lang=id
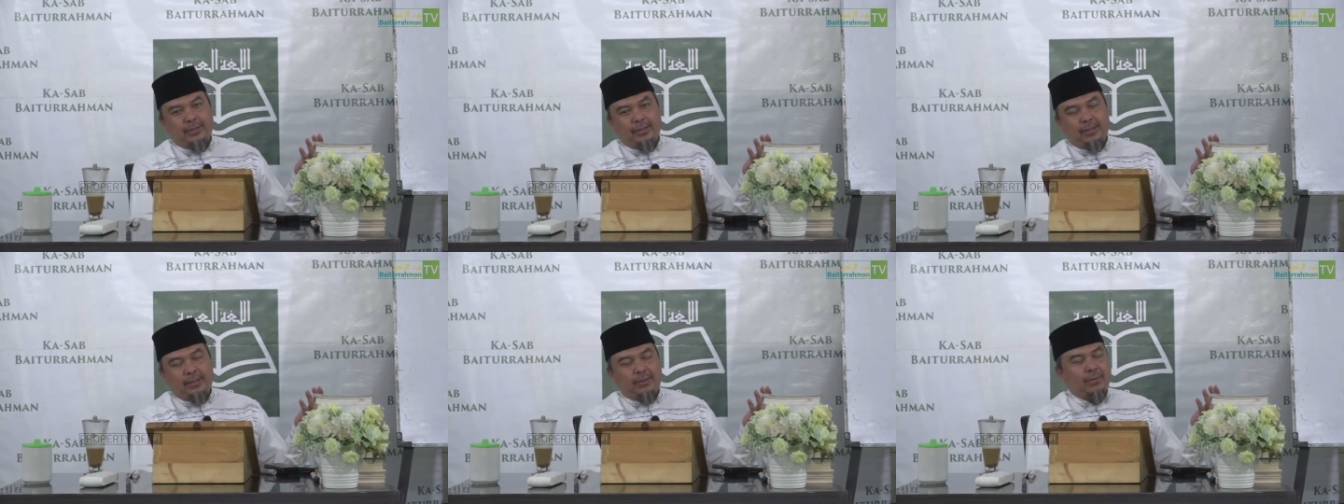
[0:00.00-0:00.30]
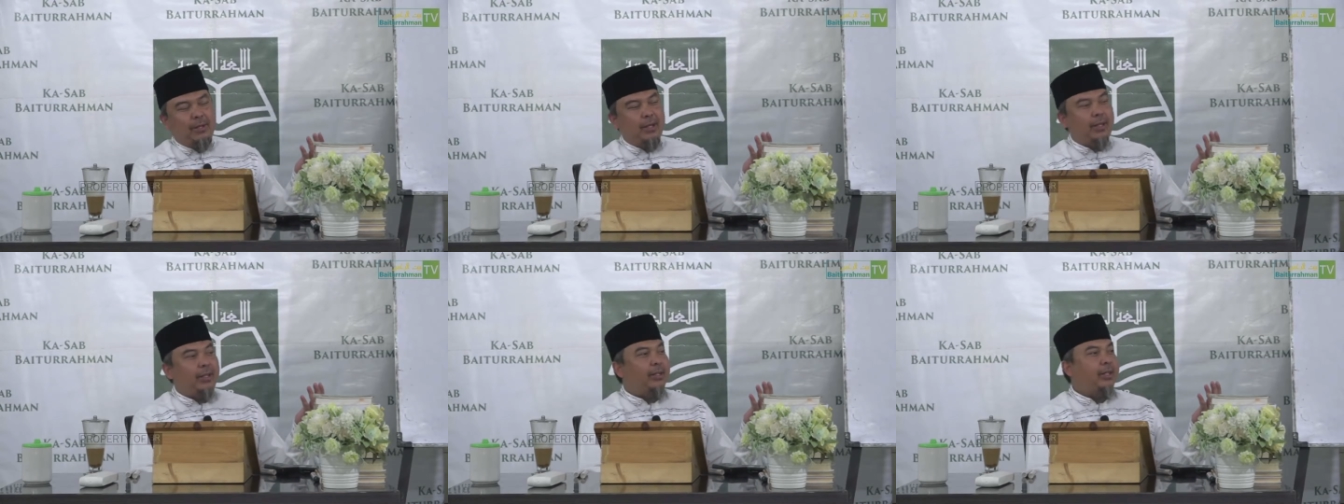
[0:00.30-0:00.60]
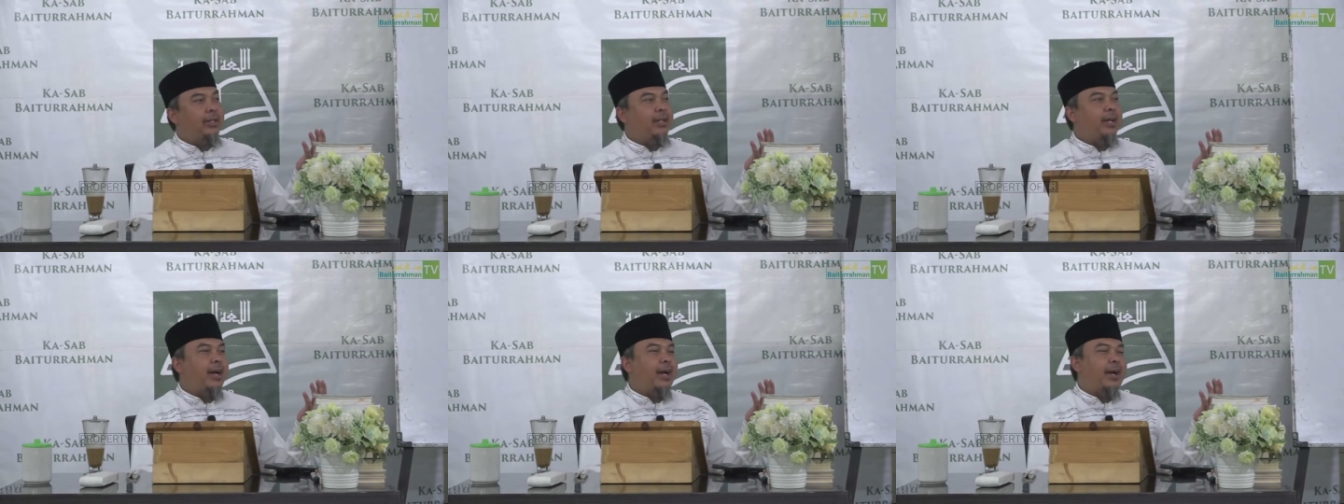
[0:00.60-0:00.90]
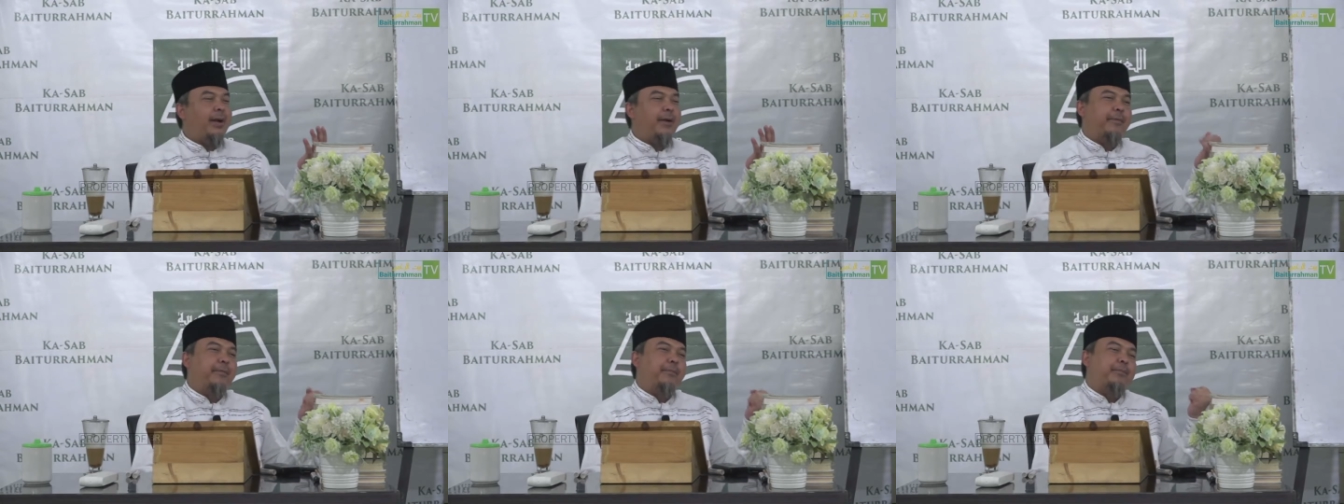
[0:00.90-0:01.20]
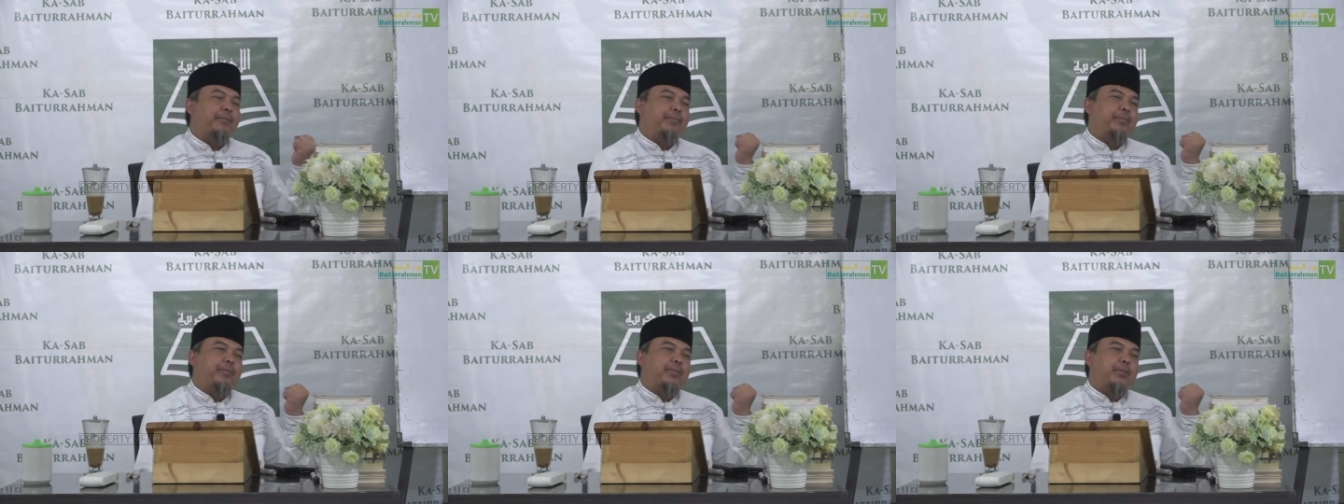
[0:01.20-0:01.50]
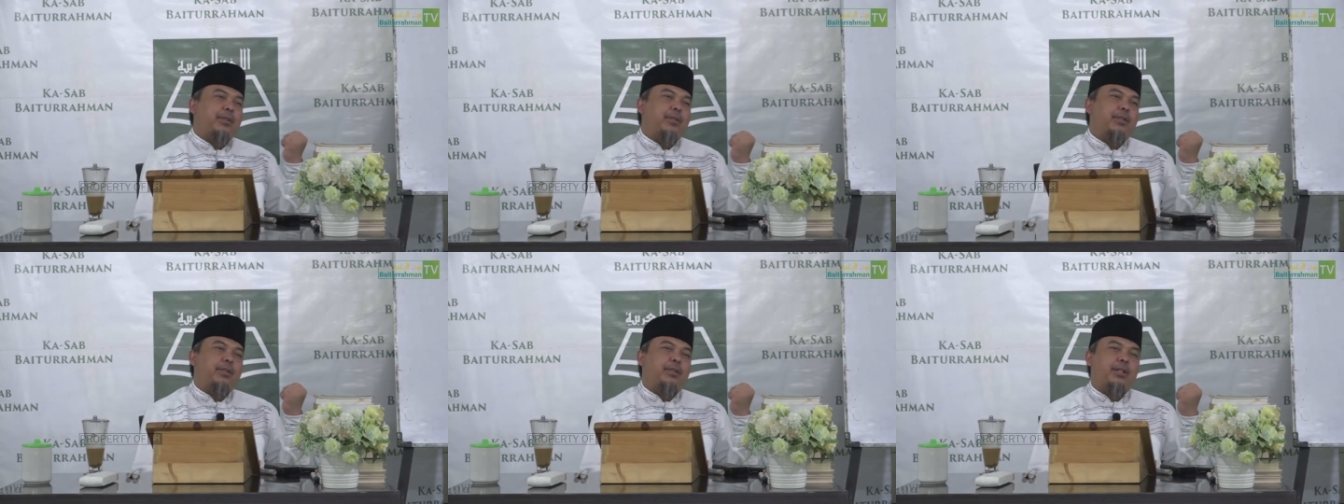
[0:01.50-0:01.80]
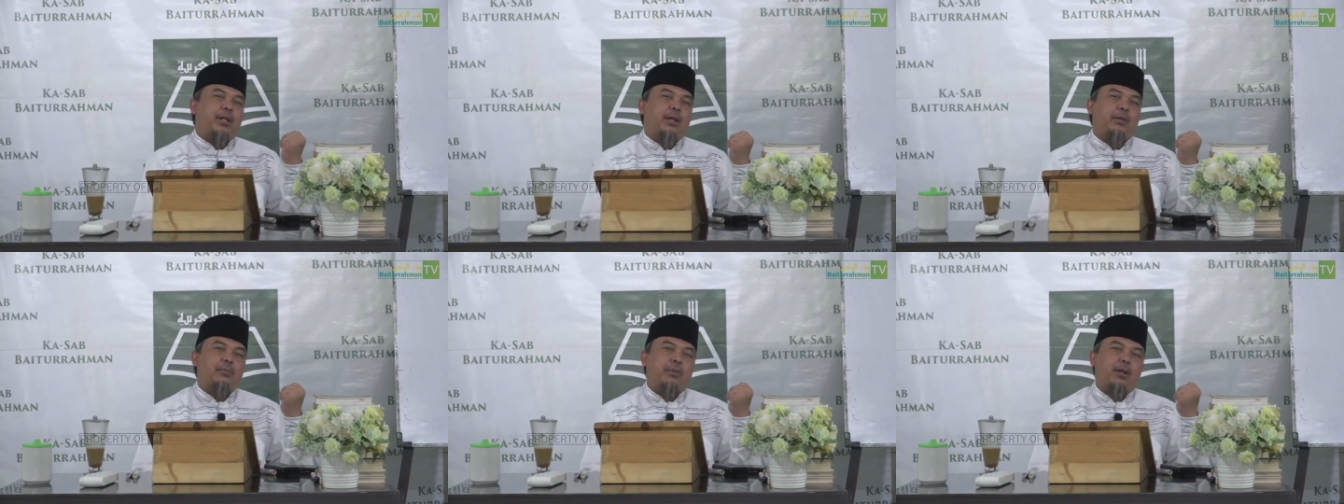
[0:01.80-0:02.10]
dibagi tiga,
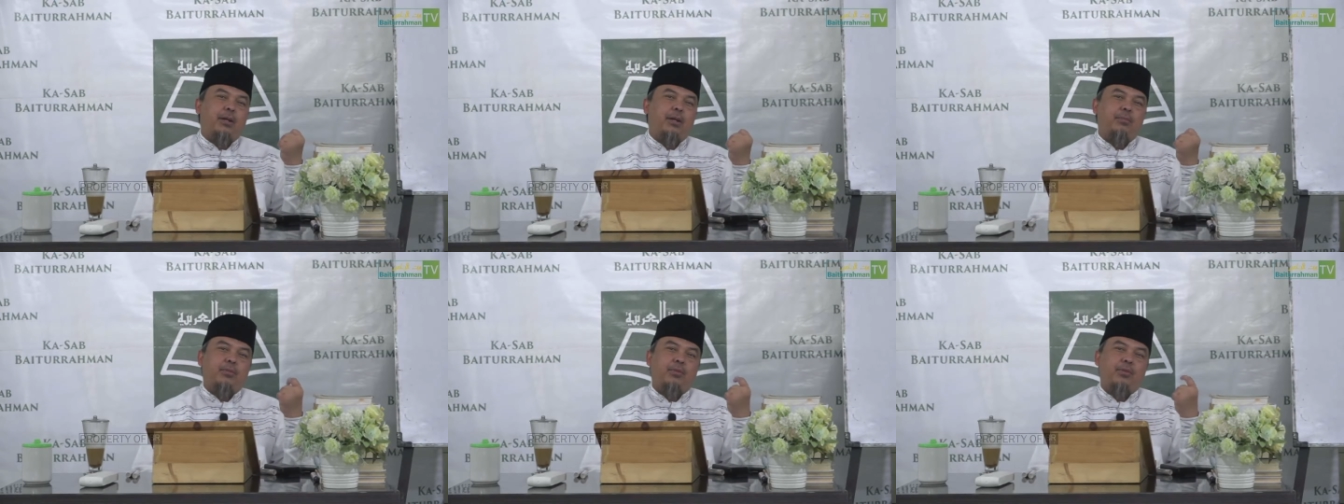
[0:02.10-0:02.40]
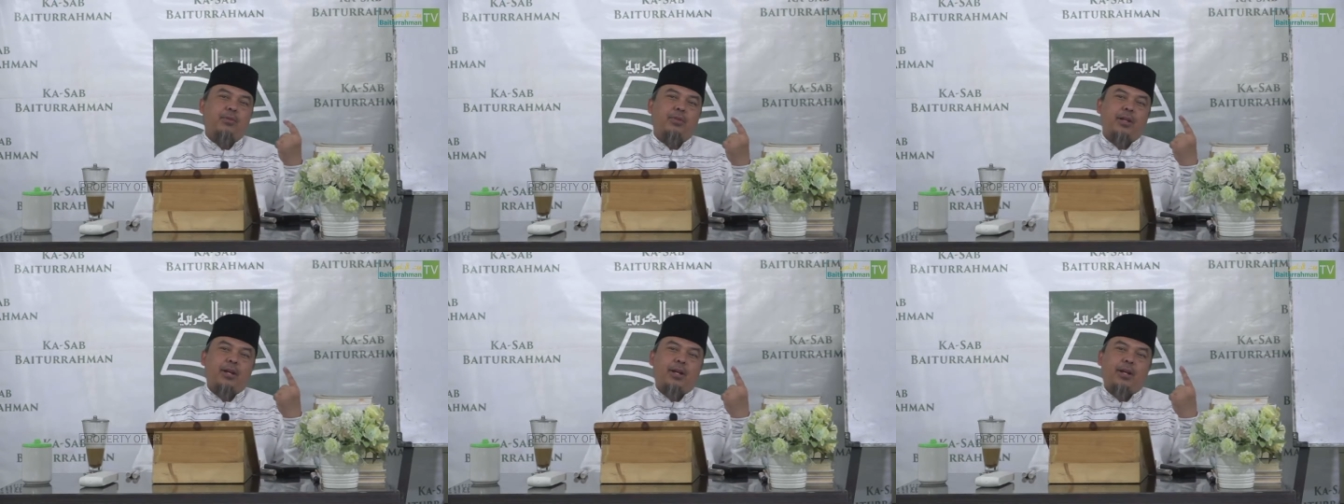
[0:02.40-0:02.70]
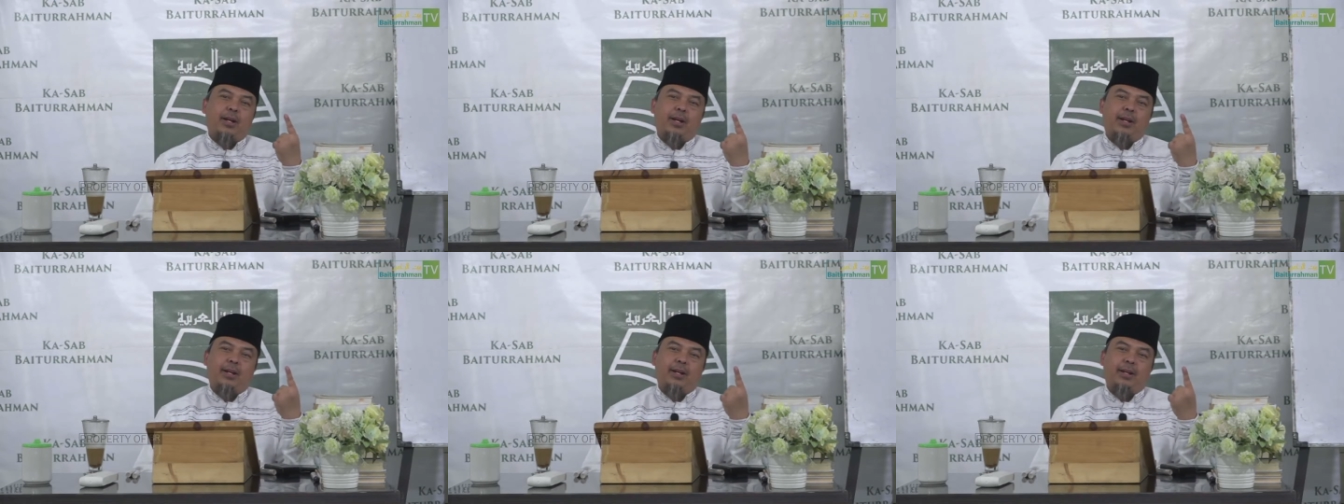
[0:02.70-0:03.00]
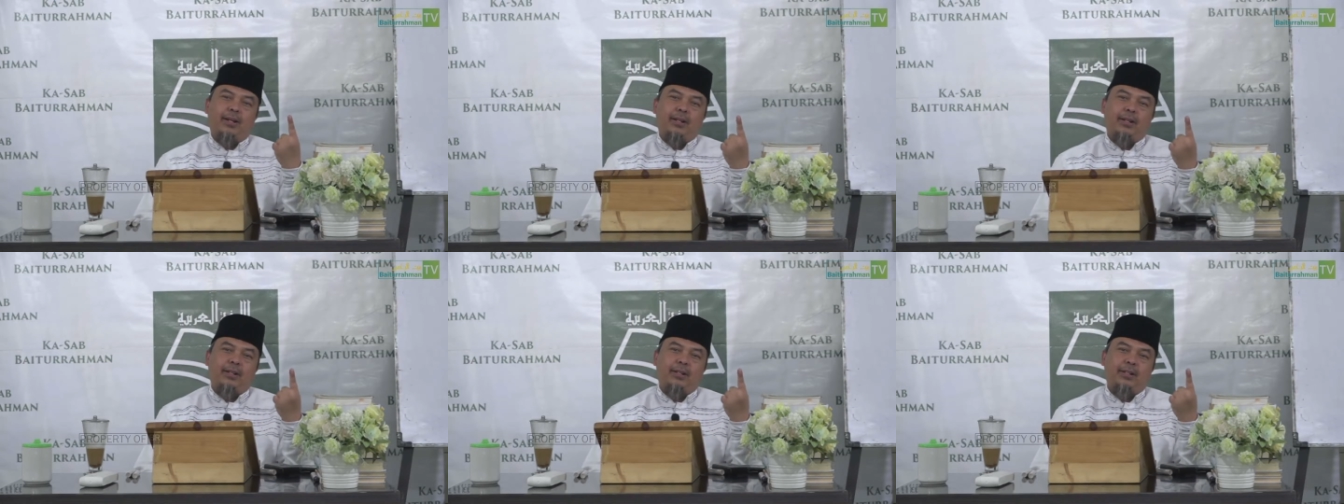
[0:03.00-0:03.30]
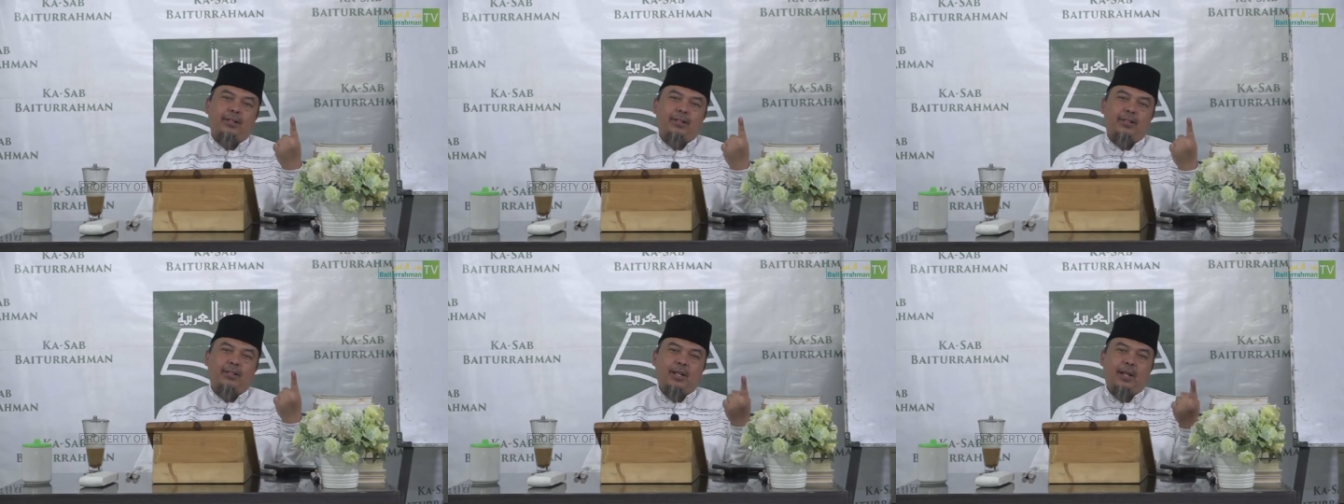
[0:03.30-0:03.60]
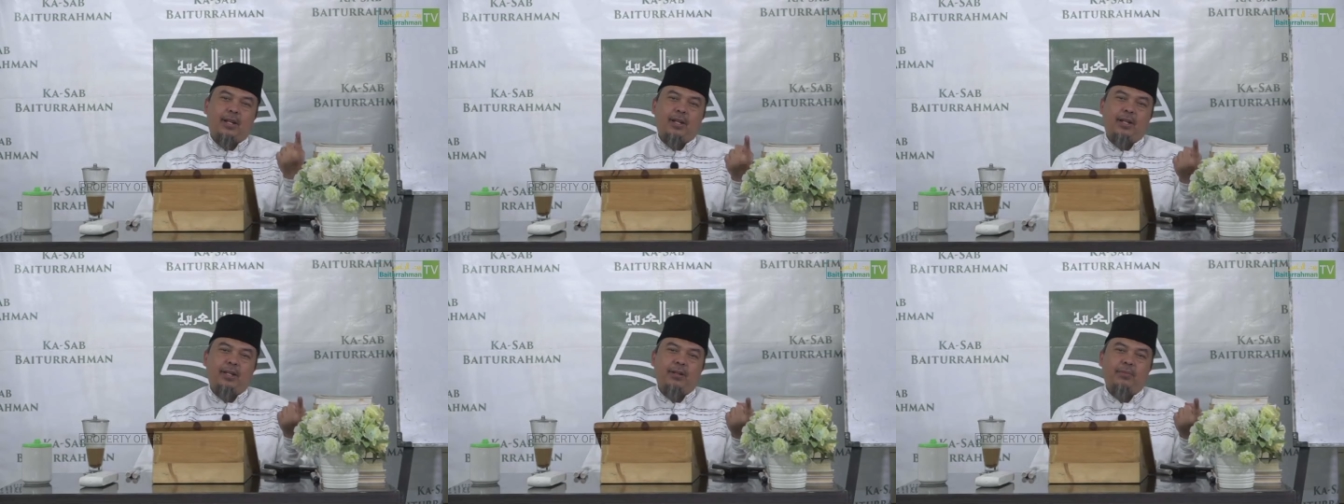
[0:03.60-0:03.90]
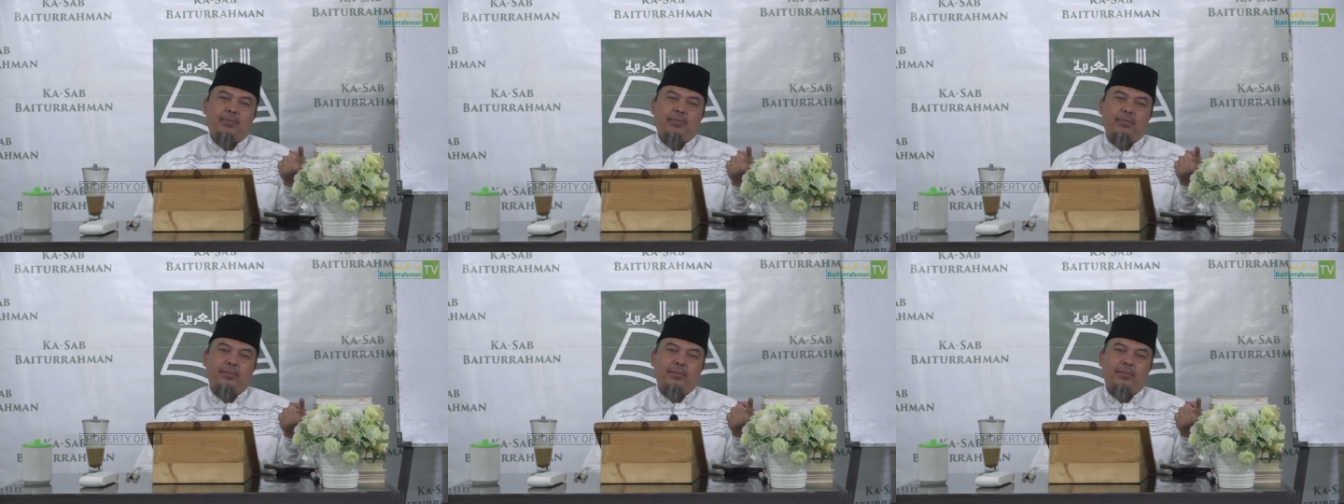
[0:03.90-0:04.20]
jama muzakar
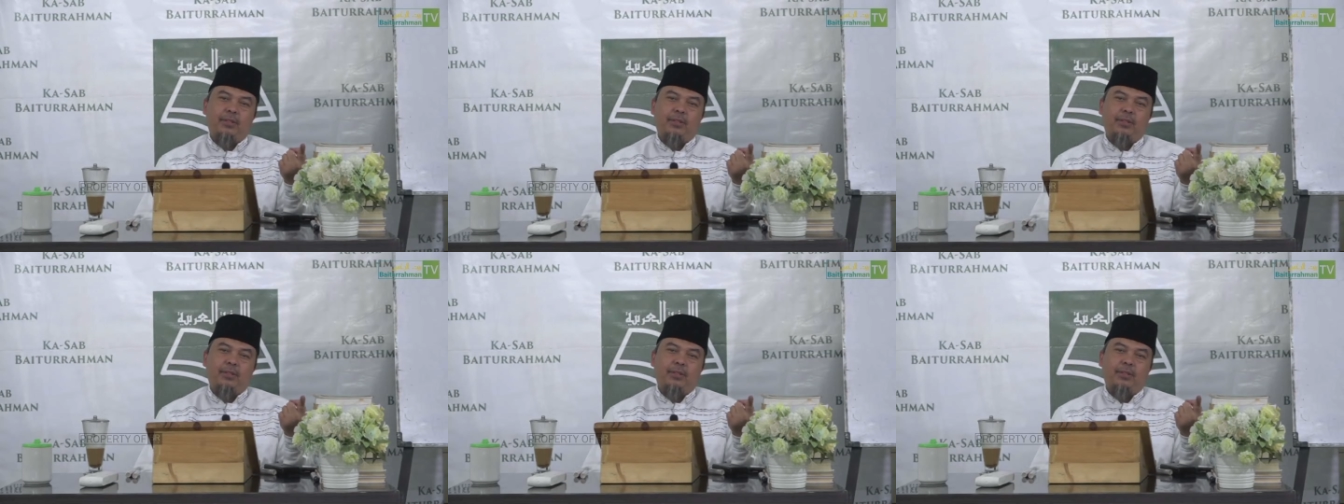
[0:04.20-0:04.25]
salim,